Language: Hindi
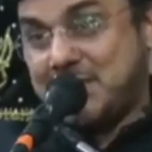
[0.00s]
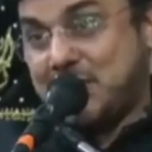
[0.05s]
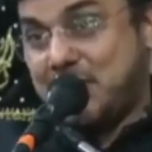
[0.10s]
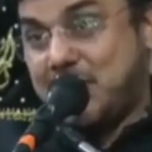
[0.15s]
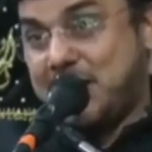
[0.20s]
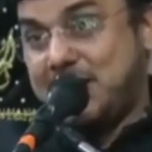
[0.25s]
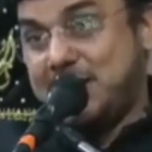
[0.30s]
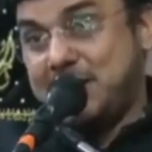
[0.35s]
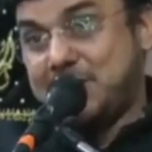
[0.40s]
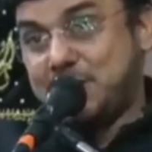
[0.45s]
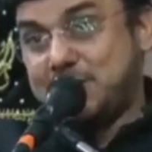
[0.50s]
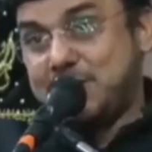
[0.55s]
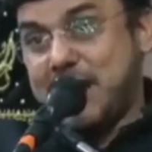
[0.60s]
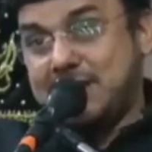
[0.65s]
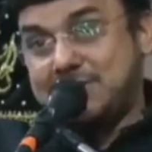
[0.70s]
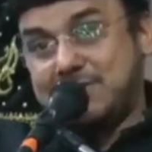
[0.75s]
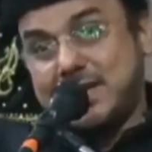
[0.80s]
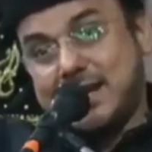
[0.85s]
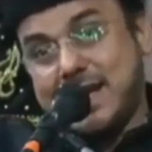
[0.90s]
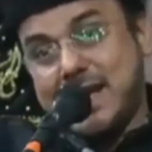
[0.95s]
देखो अली को
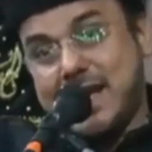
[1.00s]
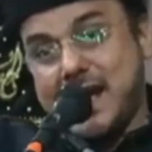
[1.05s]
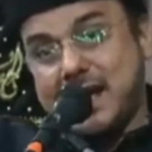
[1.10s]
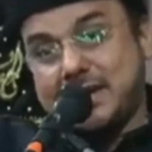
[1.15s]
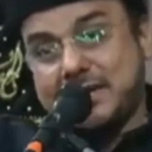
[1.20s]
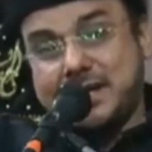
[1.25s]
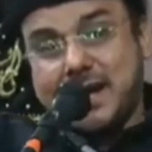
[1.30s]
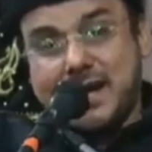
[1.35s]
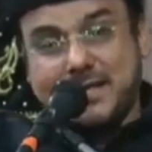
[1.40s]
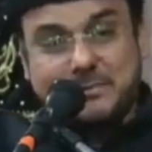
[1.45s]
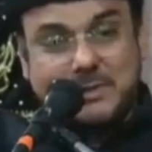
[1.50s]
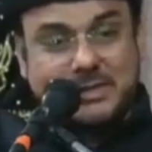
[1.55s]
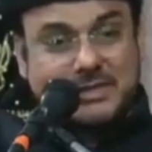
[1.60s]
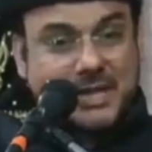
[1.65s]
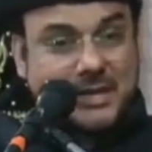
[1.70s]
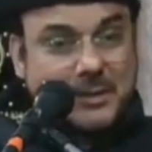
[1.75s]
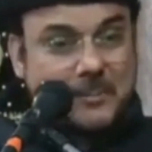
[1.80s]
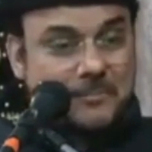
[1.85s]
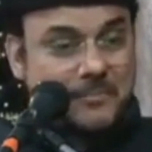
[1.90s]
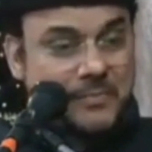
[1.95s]
दाद देना है आखिरी आदमी
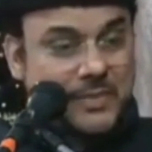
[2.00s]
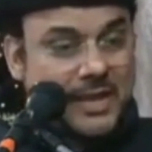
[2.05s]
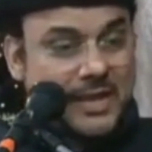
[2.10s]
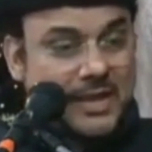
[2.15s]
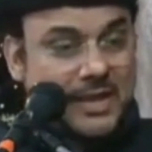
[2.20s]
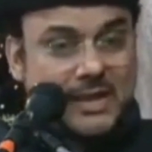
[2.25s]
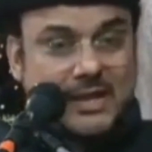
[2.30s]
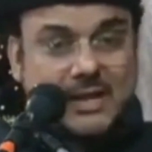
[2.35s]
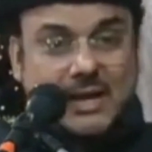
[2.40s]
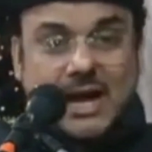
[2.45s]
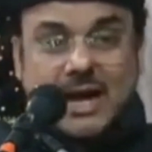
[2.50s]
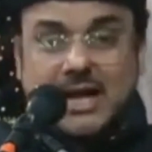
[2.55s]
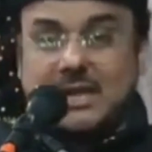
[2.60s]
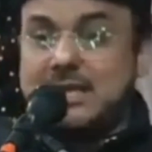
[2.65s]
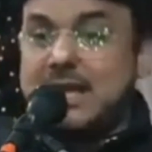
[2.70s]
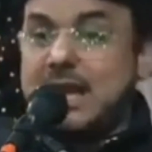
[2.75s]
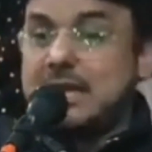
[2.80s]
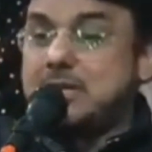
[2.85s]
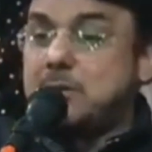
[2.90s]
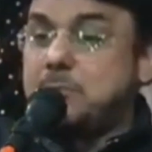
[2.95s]
तक कहा
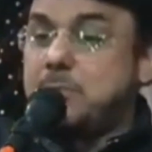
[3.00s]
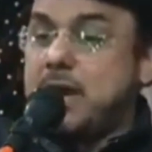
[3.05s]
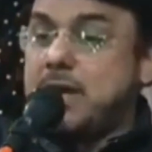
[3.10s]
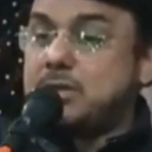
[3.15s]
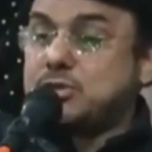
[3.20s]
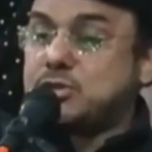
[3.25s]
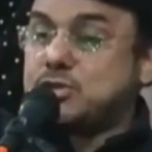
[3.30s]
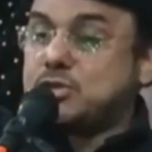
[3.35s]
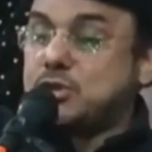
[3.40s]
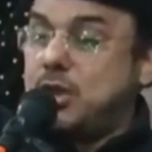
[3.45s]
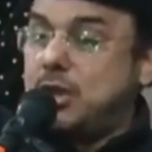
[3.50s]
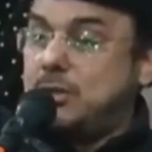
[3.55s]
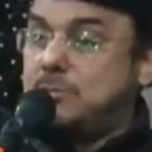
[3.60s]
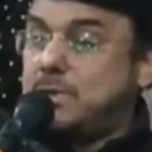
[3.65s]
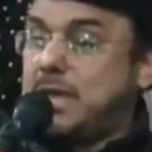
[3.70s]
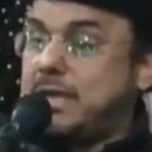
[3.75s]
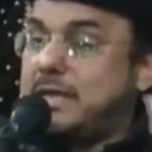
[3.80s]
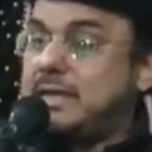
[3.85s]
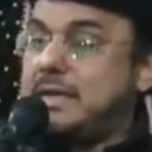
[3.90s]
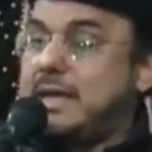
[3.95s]
अल्लाह के पास जुल्म
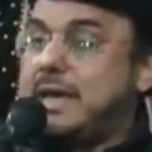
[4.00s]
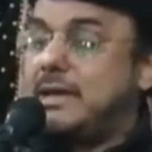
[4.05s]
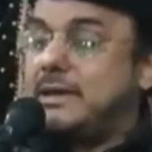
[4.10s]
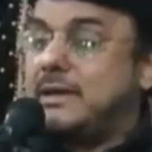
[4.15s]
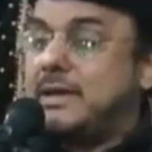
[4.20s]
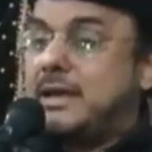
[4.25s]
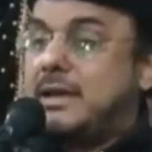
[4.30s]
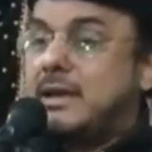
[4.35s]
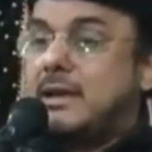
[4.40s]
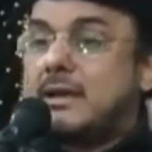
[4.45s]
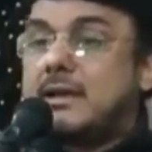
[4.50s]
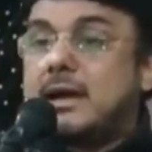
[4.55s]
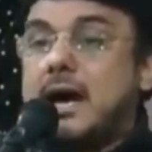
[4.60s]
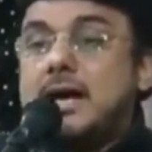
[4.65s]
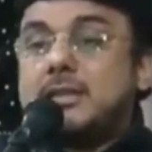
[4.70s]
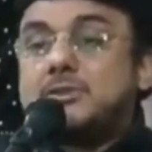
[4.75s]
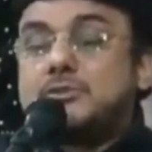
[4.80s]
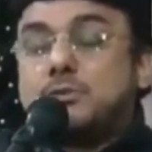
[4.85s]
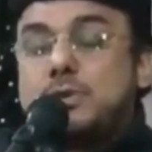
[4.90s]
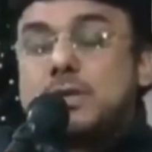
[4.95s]
नहीं है
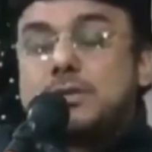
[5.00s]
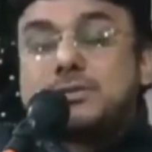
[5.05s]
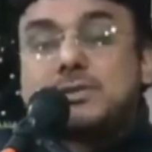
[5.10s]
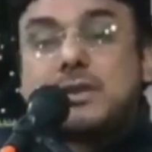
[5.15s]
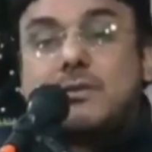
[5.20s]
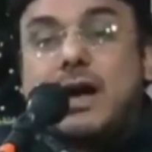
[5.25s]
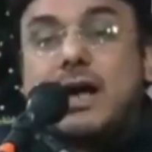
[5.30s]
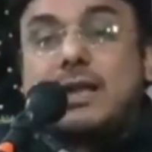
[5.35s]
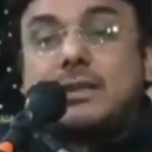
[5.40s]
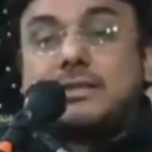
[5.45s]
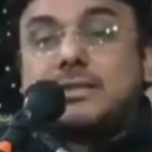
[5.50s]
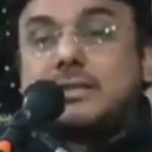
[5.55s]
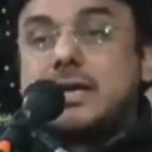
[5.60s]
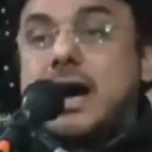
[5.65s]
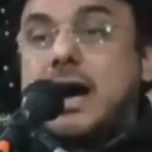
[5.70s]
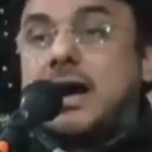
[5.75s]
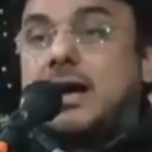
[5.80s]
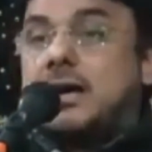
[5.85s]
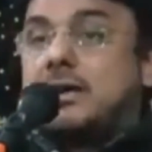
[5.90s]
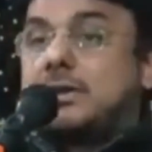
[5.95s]
कहा तूने सवाल
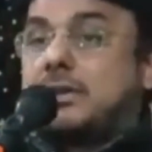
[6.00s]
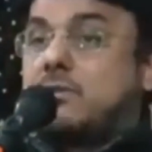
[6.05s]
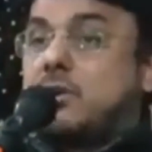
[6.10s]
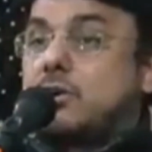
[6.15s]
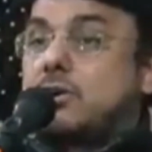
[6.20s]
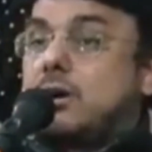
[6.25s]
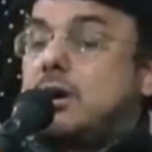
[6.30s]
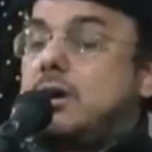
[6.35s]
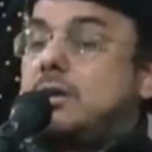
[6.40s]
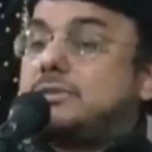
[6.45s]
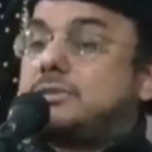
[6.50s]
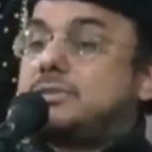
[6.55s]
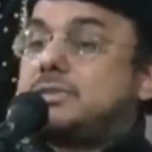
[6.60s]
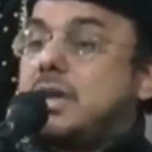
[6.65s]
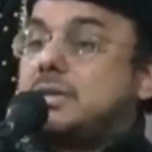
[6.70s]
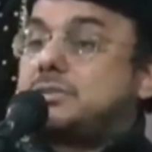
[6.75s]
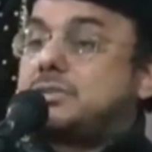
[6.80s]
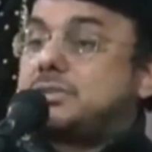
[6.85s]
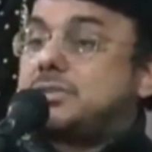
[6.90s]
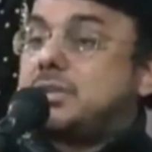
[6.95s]
किया कि वो कौन
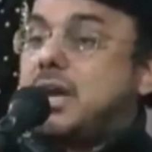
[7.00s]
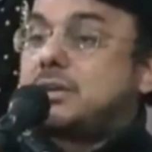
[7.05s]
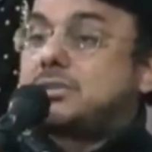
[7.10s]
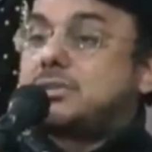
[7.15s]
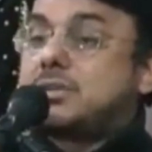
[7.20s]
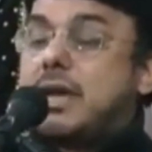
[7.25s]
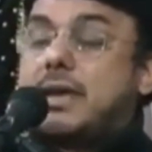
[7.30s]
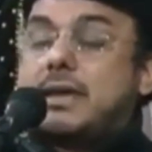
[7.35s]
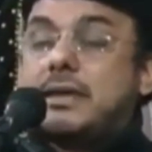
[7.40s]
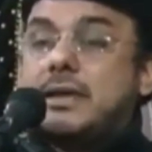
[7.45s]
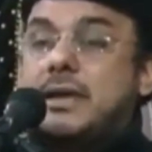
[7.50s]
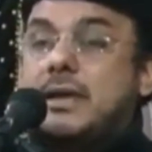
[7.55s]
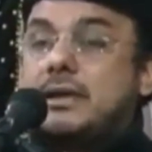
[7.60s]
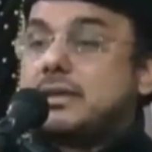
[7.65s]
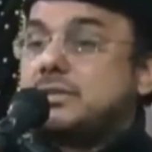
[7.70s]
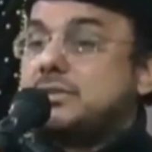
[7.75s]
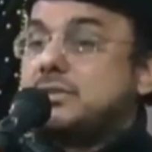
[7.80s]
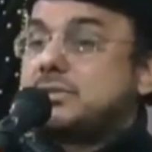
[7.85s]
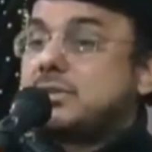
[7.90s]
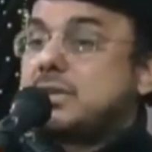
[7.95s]
सा शख्स है
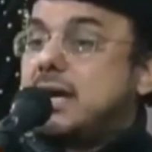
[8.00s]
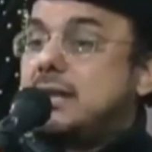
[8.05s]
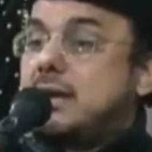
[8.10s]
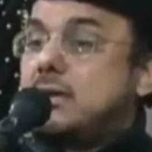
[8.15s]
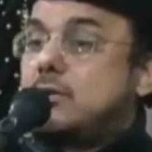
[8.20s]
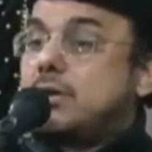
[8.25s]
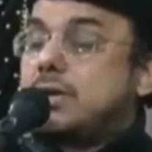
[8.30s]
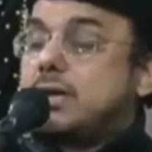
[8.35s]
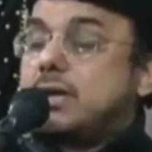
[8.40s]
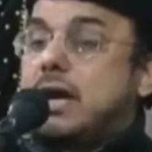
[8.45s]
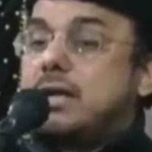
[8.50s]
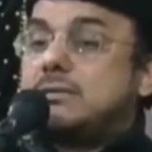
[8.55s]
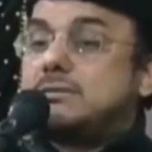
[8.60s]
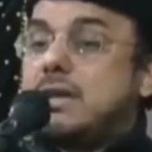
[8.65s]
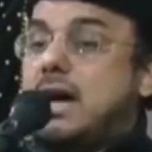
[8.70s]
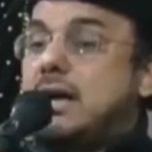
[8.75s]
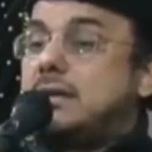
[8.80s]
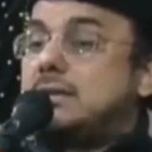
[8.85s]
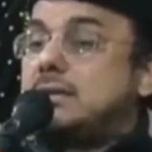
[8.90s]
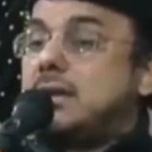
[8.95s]
कि जिसका ना कोई
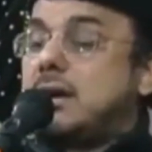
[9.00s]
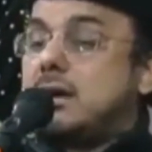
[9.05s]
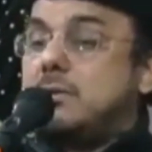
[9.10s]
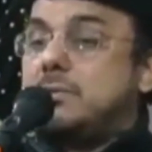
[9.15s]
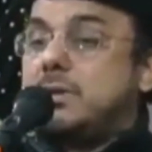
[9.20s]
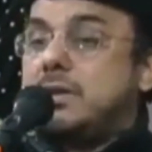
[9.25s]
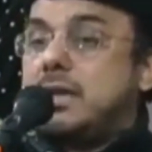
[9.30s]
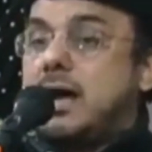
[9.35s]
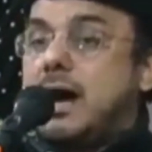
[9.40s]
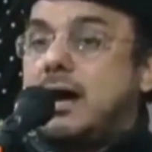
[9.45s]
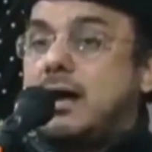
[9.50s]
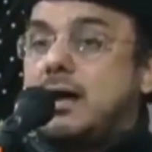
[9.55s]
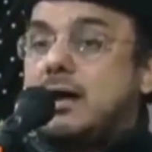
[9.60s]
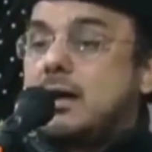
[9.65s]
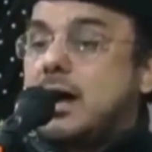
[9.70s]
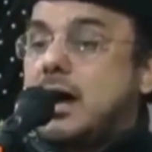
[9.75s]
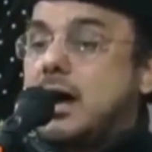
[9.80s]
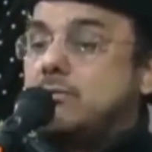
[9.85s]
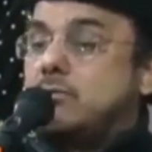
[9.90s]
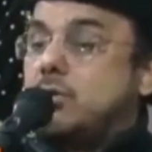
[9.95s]
खानदान ना कबीला
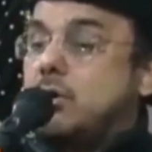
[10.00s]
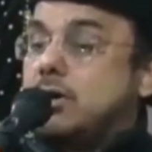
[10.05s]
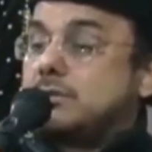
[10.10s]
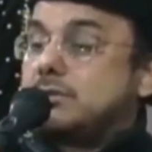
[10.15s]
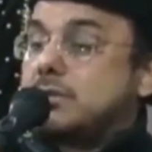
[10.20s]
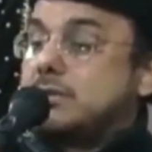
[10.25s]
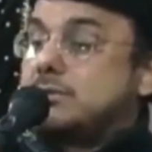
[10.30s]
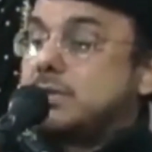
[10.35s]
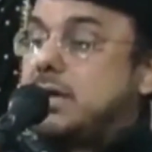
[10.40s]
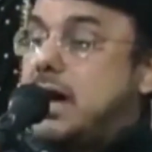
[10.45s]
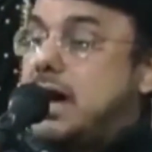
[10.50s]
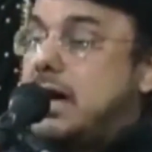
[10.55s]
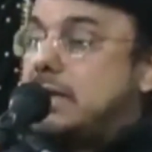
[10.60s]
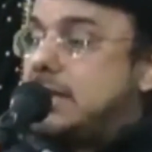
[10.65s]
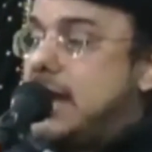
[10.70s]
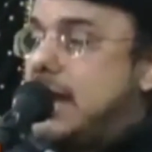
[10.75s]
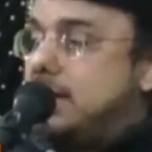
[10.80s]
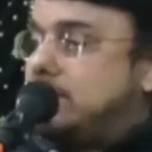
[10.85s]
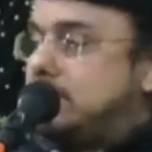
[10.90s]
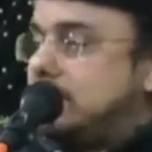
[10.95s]
कहा वो हजरत
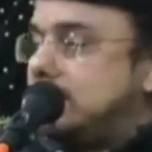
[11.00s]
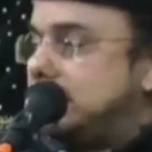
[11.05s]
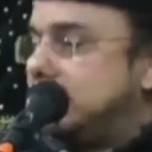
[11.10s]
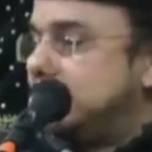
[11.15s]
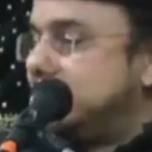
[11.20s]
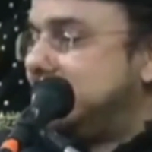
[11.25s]
आदम